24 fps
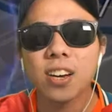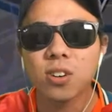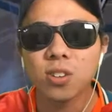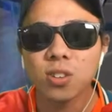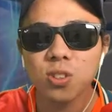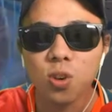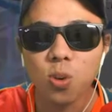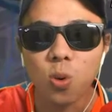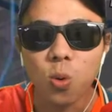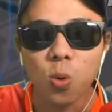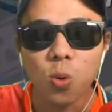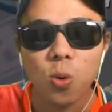後
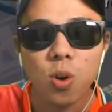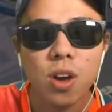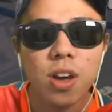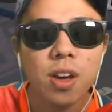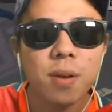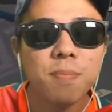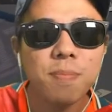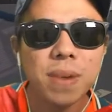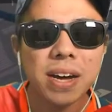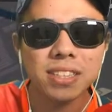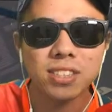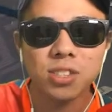の
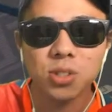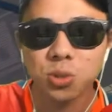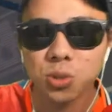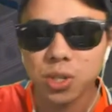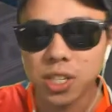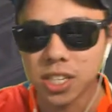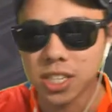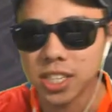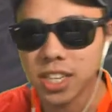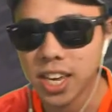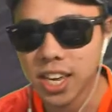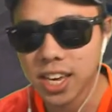
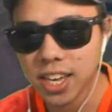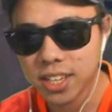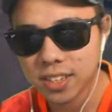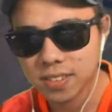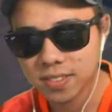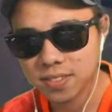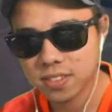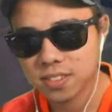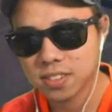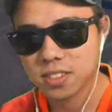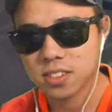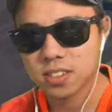祭りイえ
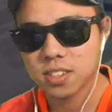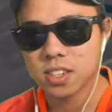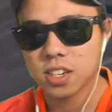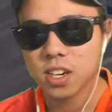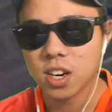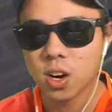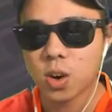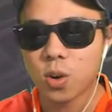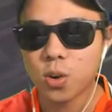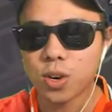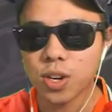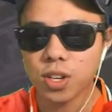
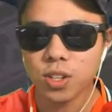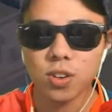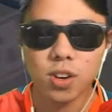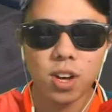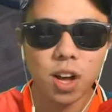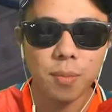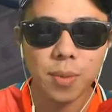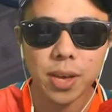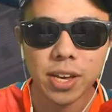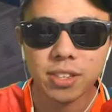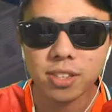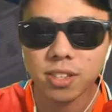俺の
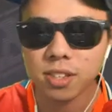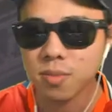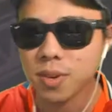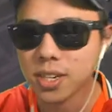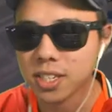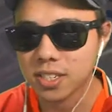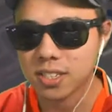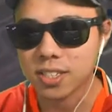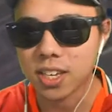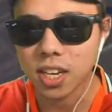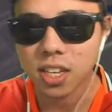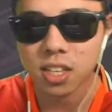
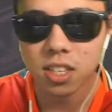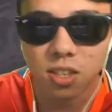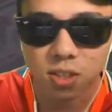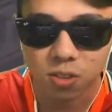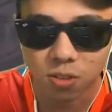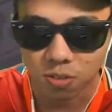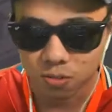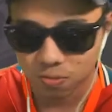カメックスマジ最強